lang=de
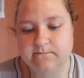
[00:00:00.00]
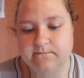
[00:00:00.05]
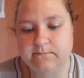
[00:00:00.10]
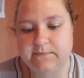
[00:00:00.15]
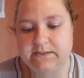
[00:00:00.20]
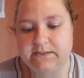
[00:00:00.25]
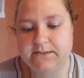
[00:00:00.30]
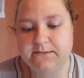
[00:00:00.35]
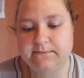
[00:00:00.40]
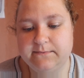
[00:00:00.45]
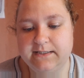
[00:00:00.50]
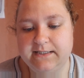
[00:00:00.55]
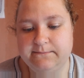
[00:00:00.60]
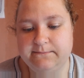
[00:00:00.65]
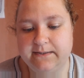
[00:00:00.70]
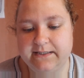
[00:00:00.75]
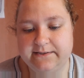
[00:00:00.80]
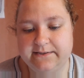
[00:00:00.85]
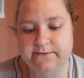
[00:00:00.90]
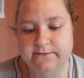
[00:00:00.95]
müsste
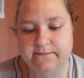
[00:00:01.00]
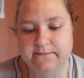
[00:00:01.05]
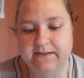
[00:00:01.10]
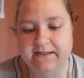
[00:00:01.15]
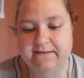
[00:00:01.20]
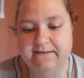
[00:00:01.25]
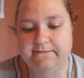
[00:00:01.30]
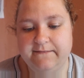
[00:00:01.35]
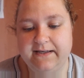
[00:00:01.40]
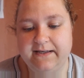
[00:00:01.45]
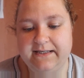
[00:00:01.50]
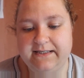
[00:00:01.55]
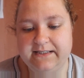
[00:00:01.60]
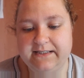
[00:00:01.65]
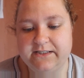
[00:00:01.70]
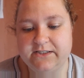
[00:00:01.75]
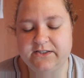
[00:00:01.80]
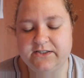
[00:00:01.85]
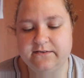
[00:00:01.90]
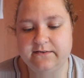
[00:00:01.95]
manchmal so, also,
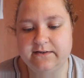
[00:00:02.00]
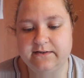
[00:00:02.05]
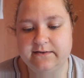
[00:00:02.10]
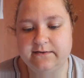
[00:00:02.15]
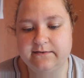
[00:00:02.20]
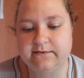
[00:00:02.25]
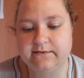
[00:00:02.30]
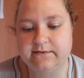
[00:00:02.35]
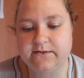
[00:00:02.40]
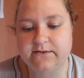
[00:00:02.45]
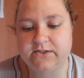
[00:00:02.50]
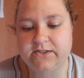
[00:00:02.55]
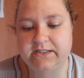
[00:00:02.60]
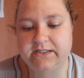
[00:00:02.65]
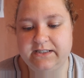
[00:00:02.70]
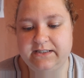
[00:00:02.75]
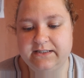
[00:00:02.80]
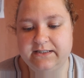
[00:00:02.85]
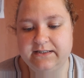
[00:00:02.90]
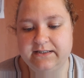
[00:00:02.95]
welche Gesch
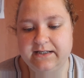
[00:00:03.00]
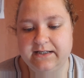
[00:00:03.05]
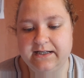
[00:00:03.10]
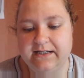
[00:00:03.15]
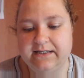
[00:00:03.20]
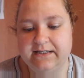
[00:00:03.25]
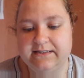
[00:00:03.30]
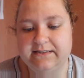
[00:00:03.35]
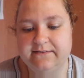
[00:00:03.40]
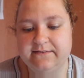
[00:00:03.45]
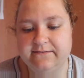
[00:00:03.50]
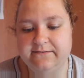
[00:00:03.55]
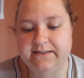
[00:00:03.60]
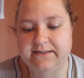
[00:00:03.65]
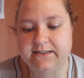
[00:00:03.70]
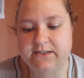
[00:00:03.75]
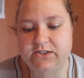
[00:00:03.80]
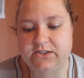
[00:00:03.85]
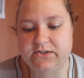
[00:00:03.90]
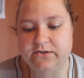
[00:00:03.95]
Geschichte
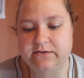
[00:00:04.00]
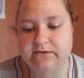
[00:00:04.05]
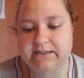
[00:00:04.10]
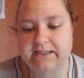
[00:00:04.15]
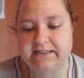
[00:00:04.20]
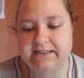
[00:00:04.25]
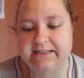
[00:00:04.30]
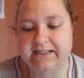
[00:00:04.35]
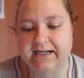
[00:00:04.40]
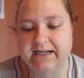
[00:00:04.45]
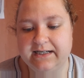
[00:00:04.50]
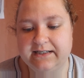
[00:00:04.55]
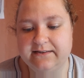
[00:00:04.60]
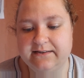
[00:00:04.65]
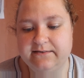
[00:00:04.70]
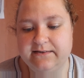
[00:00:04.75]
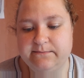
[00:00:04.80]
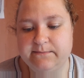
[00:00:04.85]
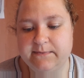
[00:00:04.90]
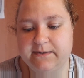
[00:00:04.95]
wird schon seit
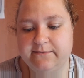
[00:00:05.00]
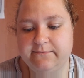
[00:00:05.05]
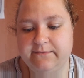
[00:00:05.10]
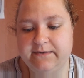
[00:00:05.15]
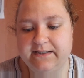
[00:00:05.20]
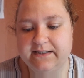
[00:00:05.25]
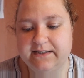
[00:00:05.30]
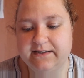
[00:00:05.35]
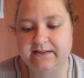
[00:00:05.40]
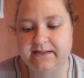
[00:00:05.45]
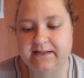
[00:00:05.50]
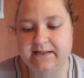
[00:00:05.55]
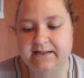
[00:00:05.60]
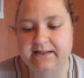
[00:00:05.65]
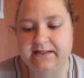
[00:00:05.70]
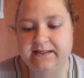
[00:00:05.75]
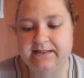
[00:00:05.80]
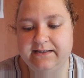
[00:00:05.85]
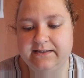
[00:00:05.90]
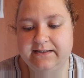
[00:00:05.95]
Jahren immer wieder
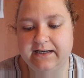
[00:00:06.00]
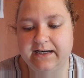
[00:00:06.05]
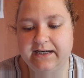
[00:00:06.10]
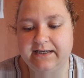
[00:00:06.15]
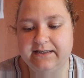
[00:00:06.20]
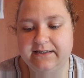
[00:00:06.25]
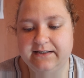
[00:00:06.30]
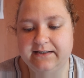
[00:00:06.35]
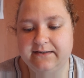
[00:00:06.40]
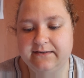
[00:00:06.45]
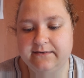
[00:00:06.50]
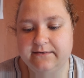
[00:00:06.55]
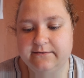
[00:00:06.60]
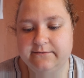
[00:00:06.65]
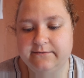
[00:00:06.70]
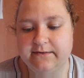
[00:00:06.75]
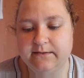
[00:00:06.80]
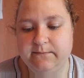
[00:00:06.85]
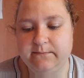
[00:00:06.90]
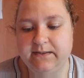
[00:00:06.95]
in deiner
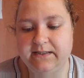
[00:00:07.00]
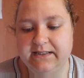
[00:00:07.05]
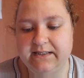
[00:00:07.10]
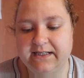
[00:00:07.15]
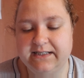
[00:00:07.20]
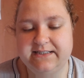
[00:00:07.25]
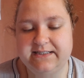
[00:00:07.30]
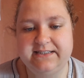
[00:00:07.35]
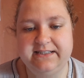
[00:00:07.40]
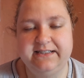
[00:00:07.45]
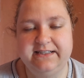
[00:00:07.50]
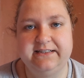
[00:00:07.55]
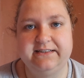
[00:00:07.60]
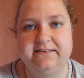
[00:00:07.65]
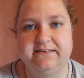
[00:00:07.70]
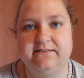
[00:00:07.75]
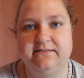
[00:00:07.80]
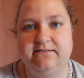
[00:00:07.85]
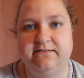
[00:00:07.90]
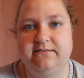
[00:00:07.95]
Familie
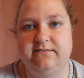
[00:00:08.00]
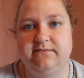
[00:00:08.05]
erzählt?